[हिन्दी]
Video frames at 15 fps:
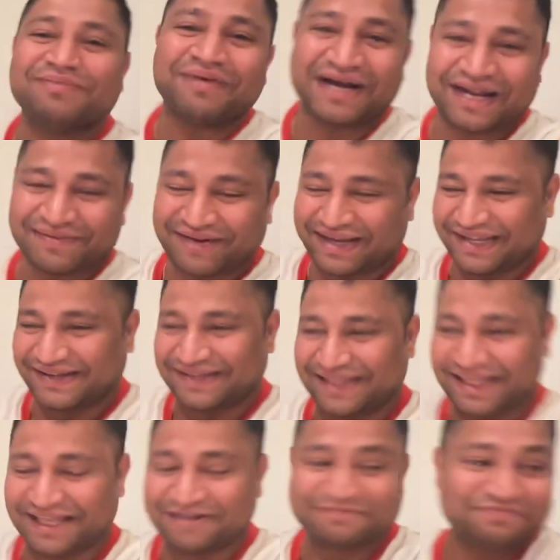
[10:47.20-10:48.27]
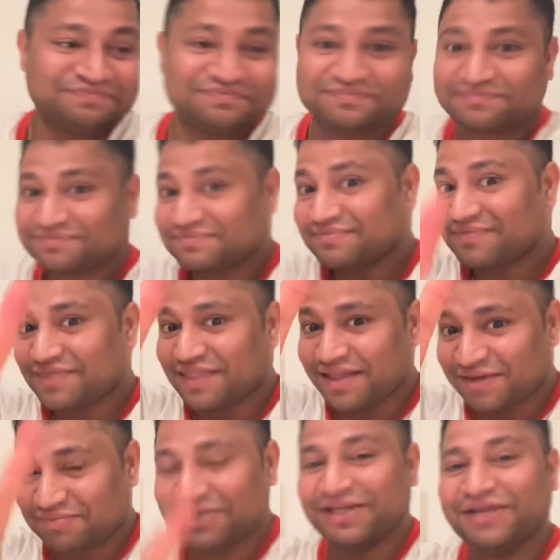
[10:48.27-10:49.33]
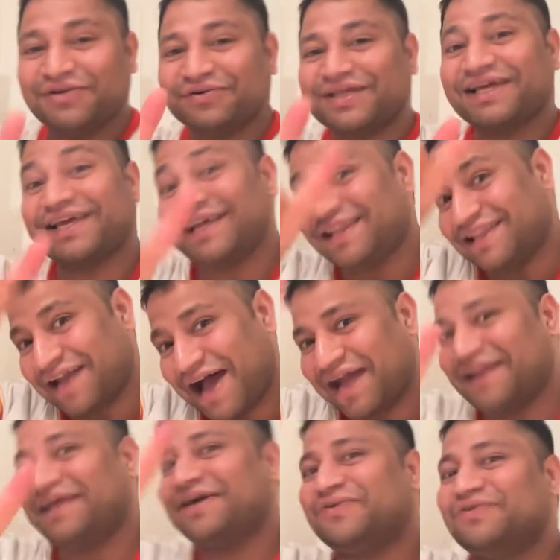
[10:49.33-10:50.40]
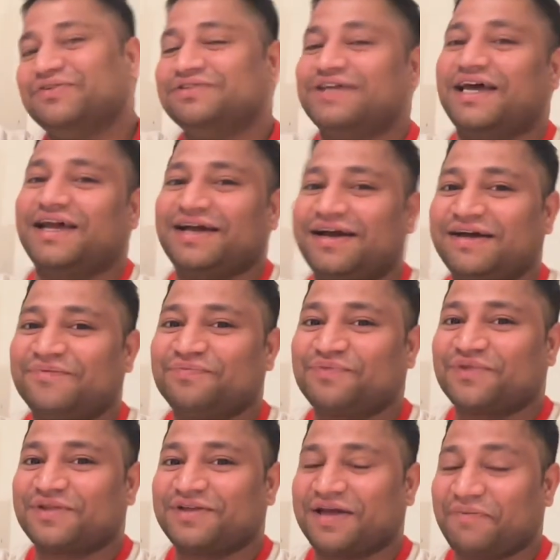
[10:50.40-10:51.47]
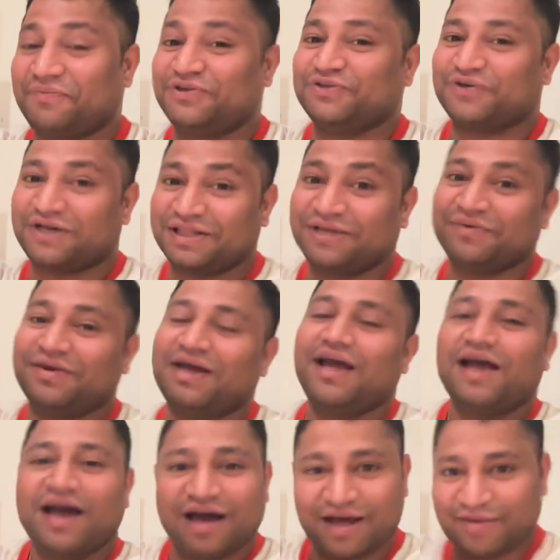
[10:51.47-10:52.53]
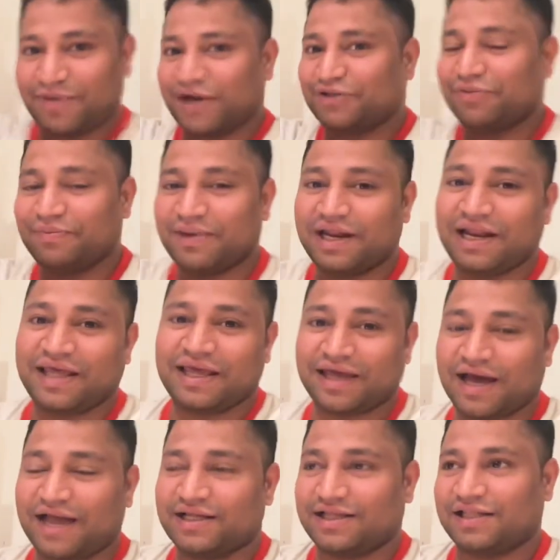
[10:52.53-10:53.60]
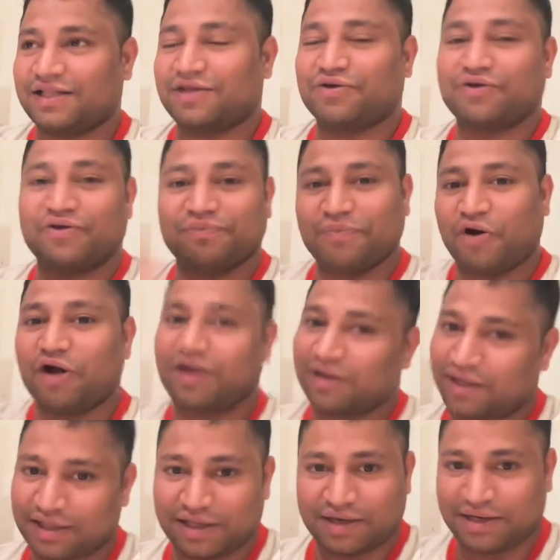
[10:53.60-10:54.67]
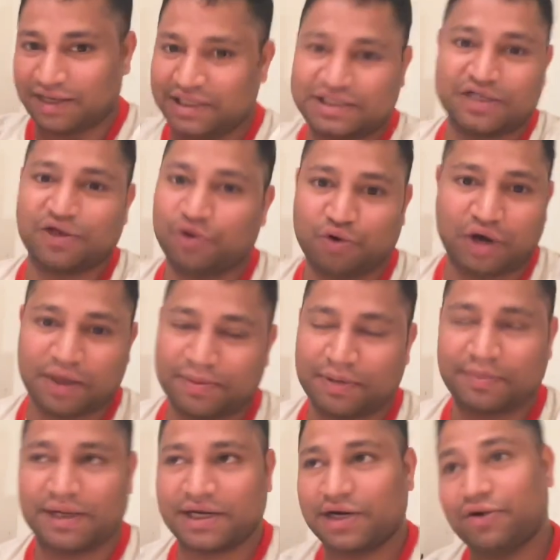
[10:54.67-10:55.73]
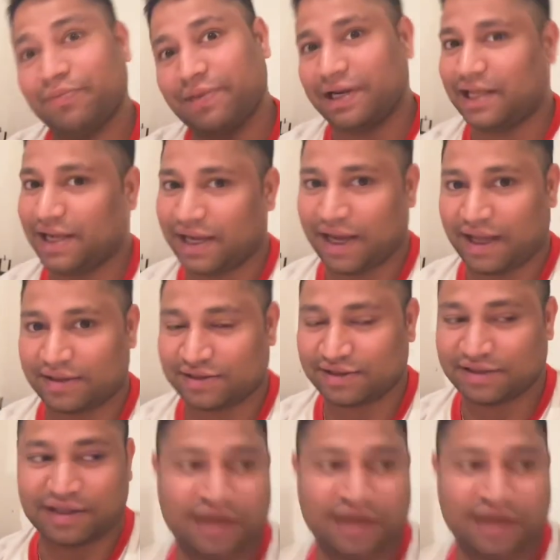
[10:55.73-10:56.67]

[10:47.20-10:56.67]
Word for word: मारा मारी होती है सीन ये होता है कि लाने कौन जाएगा यहाँ पे जो खत्म है हर बार तो मैं लेके आ जाता था क्योंकि मॉल के अंदर नीचे लुल्लू हाइपर मार्केट में लेके आ सकता